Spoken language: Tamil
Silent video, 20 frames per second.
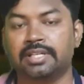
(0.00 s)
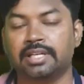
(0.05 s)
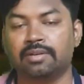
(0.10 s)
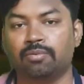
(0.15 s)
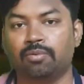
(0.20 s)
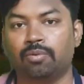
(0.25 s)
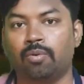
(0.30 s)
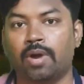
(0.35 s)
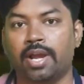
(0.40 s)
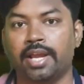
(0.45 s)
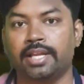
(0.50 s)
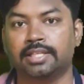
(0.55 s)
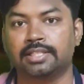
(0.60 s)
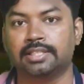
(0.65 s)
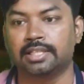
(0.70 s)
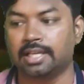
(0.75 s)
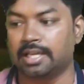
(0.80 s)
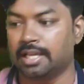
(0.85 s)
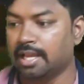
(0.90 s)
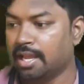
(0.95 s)
மிஷின்
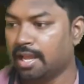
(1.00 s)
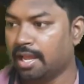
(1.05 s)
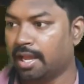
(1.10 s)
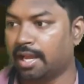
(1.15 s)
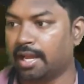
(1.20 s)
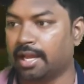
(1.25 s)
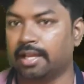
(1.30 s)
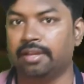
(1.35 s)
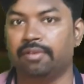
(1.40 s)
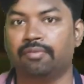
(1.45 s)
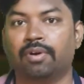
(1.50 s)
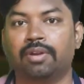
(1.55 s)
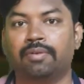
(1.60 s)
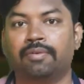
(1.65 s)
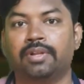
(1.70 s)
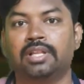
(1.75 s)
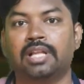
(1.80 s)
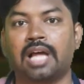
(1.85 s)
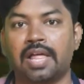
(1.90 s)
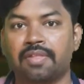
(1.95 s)
உருவாயிருச்சு இவர்
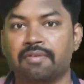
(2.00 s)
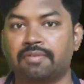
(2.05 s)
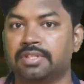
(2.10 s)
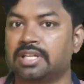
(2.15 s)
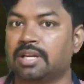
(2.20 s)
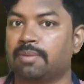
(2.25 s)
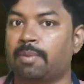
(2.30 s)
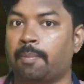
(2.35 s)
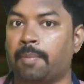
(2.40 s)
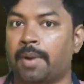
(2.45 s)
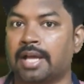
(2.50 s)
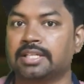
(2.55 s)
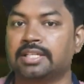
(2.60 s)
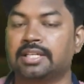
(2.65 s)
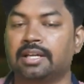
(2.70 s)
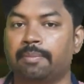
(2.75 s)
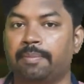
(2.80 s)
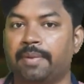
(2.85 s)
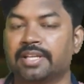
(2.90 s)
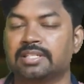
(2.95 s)
வந்து அதை வச்சு நம்ம
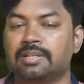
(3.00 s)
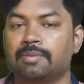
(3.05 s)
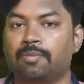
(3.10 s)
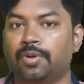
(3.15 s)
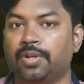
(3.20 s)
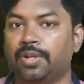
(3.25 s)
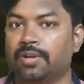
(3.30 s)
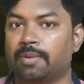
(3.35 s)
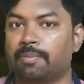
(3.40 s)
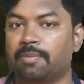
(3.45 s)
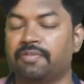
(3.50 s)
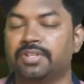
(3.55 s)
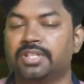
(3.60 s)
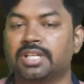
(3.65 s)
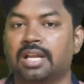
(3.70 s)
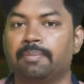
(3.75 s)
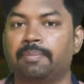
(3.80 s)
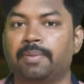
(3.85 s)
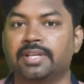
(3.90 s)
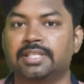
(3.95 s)
பாஸ்ட்டுக்கு பேச முடியும் நம்ம
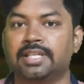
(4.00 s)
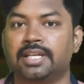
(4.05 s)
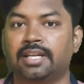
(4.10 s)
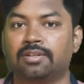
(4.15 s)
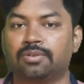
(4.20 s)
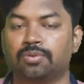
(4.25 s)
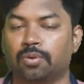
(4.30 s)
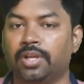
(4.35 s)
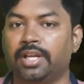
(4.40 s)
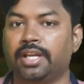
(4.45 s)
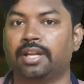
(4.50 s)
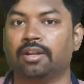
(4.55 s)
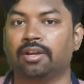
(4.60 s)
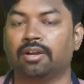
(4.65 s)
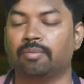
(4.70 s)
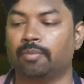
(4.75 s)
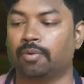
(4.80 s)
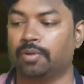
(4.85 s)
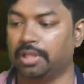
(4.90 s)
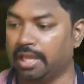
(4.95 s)
விஷால் பேசிட்டு சொல்லிட்டு
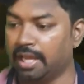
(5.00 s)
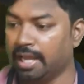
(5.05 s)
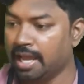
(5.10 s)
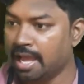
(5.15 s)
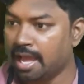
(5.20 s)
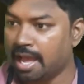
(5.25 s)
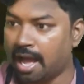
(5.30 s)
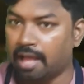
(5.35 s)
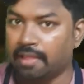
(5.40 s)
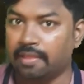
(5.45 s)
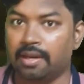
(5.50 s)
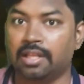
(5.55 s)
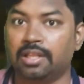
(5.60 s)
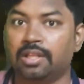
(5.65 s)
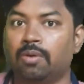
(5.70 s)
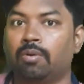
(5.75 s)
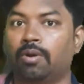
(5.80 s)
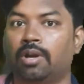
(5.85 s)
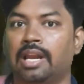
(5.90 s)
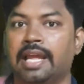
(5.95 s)
இருக்கும்போதே
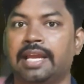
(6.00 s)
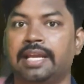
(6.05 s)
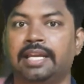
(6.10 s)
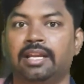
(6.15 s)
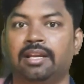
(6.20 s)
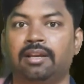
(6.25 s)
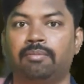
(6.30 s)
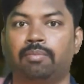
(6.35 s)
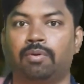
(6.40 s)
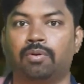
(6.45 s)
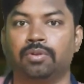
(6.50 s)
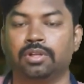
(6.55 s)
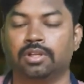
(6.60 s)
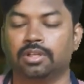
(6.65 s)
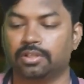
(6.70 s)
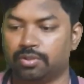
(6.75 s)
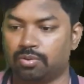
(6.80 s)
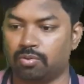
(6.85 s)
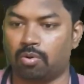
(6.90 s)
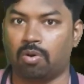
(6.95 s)
அதுலேருந்து ஒரு லைட்டிங் போகுது
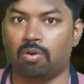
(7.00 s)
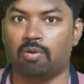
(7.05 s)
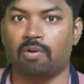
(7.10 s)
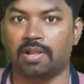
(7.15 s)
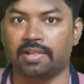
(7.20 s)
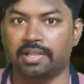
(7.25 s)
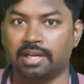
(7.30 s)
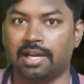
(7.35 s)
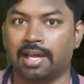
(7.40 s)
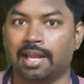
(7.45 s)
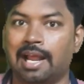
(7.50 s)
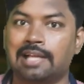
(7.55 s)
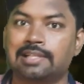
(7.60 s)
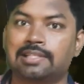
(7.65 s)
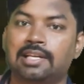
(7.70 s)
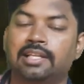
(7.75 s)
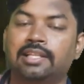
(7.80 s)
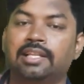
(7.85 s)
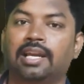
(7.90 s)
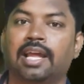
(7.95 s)
ஸோ அந்த
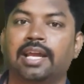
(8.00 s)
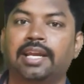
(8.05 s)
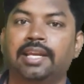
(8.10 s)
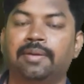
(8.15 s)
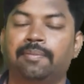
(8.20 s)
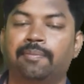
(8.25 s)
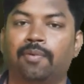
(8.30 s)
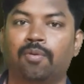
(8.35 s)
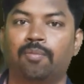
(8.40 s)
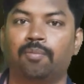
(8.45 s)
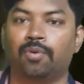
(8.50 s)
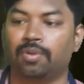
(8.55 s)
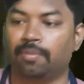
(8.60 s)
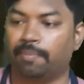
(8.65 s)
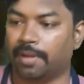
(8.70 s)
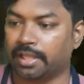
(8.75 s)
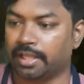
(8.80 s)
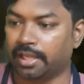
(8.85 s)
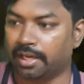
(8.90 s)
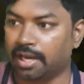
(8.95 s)
கராஜ்லேருந்து லைட்டிங் போகும்போது
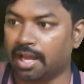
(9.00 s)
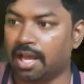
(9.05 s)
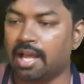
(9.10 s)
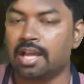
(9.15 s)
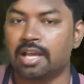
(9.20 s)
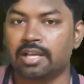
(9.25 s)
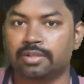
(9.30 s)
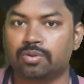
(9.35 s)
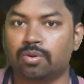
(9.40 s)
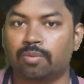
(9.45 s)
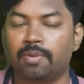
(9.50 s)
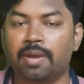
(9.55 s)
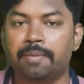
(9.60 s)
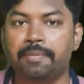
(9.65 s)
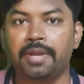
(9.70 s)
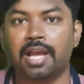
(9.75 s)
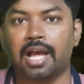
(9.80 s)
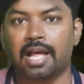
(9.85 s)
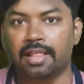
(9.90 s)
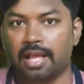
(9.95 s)
பார்த்தீங்கன்னா ஸோ
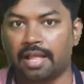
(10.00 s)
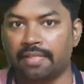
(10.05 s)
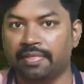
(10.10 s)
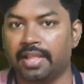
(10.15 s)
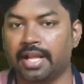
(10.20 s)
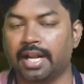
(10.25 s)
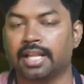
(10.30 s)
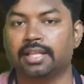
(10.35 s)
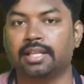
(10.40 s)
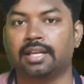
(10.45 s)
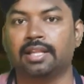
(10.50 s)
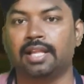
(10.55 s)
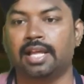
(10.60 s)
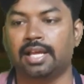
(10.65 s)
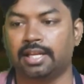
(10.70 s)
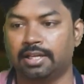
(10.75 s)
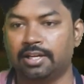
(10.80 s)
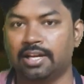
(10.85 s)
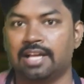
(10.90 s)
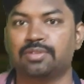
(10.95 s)
மேபி அது அந்த இடத்துல
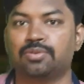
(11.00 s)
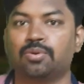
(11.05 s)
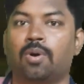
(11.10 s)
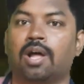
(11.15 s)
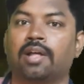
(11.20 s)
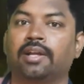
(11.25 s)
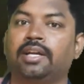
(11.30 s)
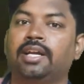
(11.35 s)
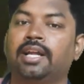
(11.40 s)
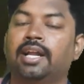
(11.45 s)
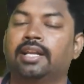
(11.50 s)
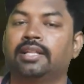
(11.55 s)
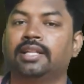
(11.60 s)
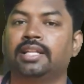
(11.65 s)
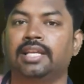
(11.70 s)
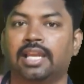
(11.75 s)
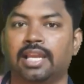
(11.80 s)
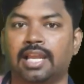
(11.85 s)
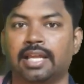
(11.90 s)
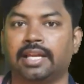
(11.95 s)
தான் இருக்குது ஸோ
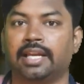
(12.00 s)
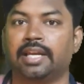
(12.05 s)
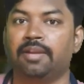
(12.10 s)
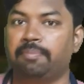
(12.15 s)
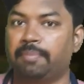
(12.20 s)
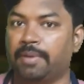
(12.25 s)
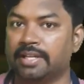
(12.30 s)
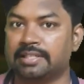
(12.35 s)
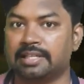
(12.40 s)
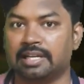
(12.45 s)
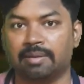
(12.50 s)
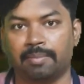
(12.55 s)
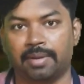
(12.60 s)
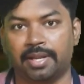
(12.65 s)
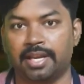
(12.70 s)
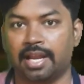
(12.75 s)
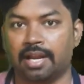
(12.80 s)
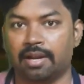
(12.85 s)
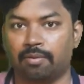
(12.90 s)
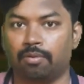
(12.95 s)
அங்கேருந்து எல்லாருக்கிட்டையும் பேசுகிற
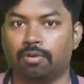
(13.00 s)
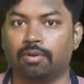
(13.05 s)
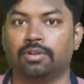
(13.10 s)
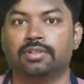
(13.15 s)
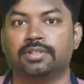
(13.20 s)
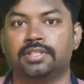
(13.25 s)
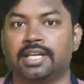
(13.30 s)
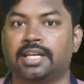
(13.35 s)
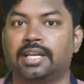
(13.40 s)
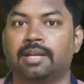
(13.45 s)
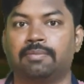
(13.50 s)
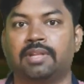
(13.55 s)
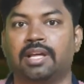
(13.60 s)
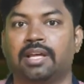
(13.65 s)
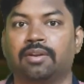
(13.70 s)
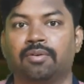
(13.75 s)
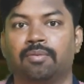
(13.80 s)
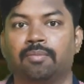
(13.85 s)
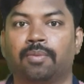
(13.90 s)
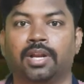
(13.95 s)
மாதிரியான ஒரு செட்டப்
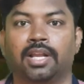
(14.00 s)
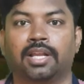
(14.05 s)
தான் இருக்கும்